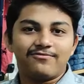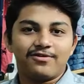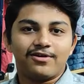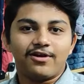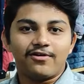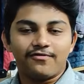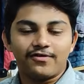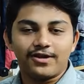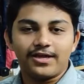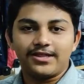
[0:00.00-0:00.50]
గెట్ వన్
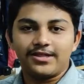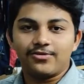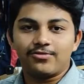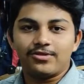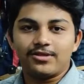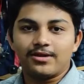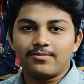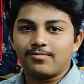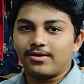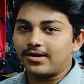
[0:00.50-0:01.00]
ఆఫర్ అయితే
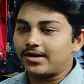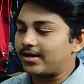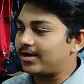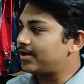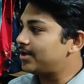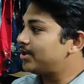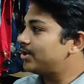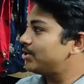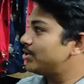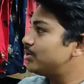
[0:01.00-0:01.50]
ఉందనమాట
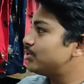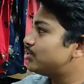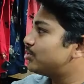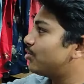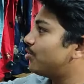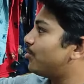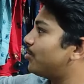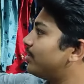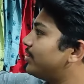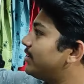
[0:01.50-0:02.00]

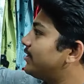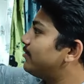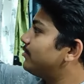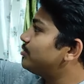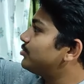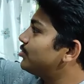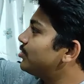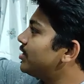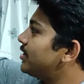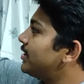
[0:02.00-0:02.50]
సో
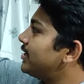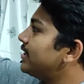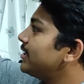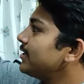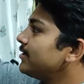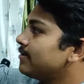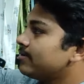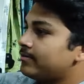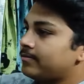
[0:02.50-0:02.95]
చూడండి